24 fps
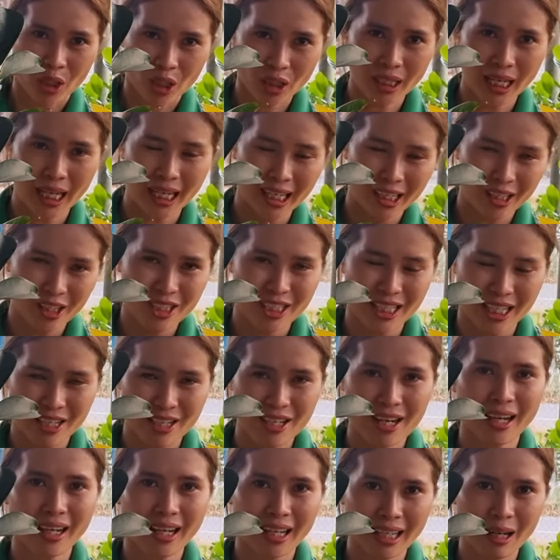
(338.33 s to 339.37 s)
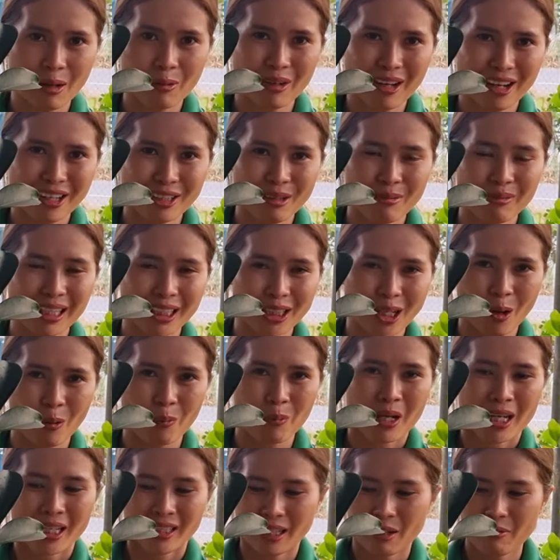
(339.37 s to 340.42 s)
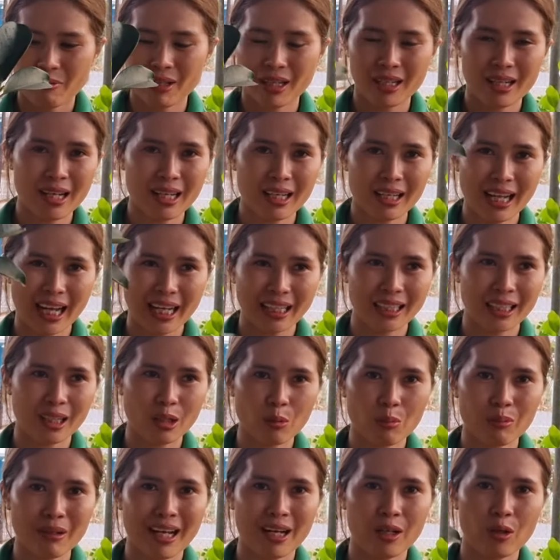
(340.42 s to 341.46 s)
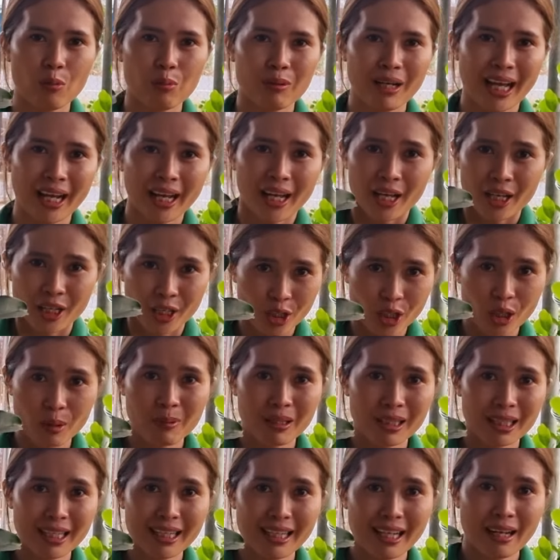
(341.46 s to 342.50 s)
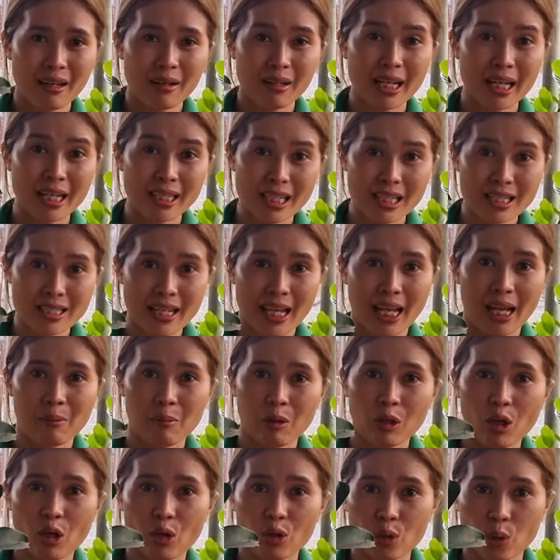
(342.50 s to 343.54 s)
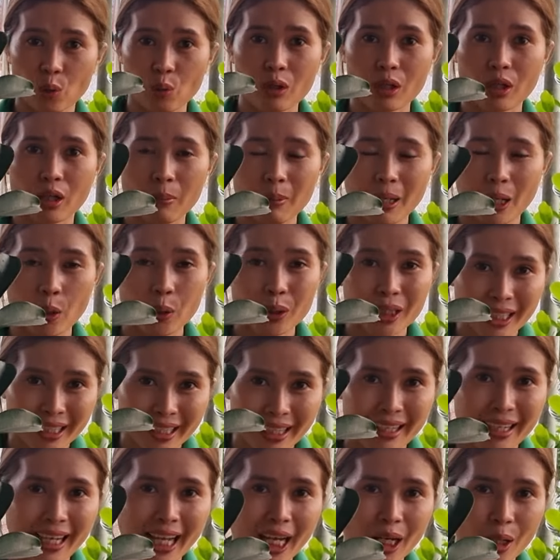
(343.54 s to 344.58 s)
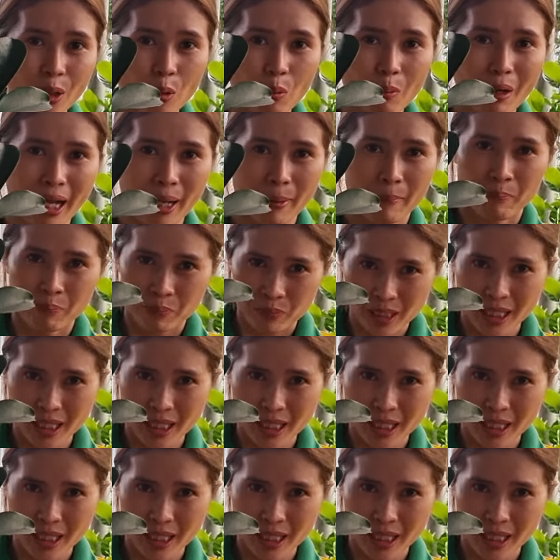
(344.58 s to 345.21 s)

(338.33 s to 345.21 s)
có thể là nó sẽ rớt ở đâu đó trong cái thùng tại vì đi cây thì lúc ra lúc nát, người mình đi đi trên xe nó còn rủ rượi mà không chỉ cái cây đúng không ạ à?